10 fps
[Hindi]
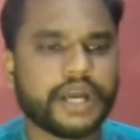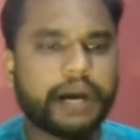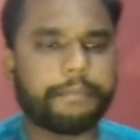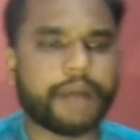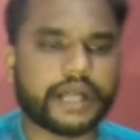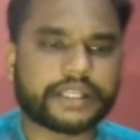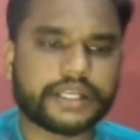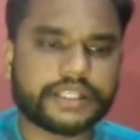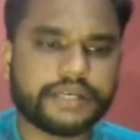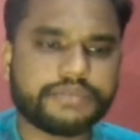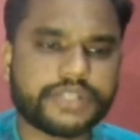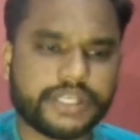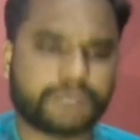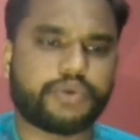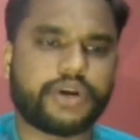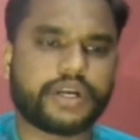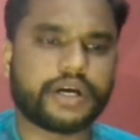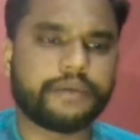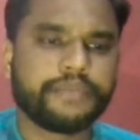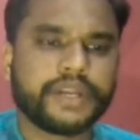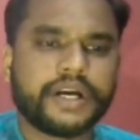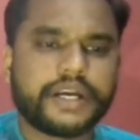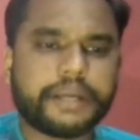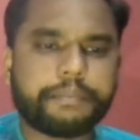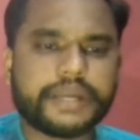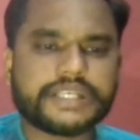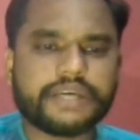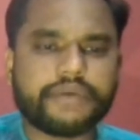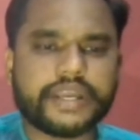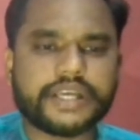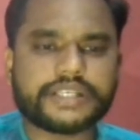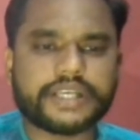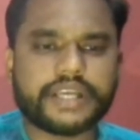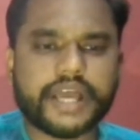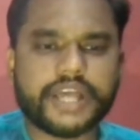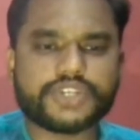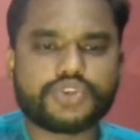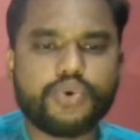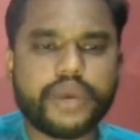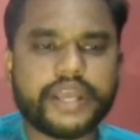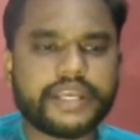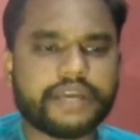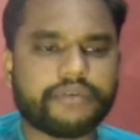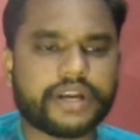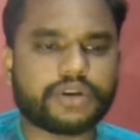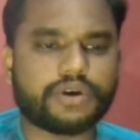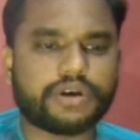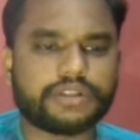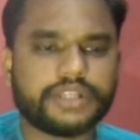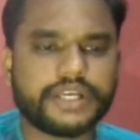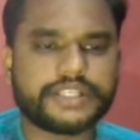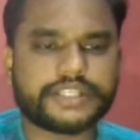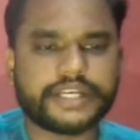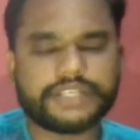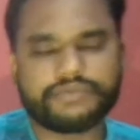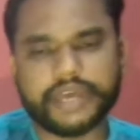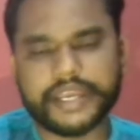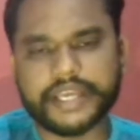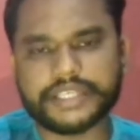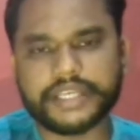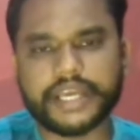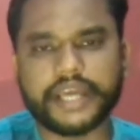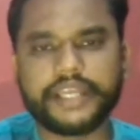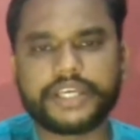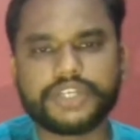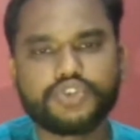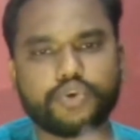अब बात करते हैं हम सिक्स पॉइंट का टेम्परेचर वेरिएशन हैज़ नो एनी इफेक्ट ऑन द स्ट्रेस वेरिएशन यानी कि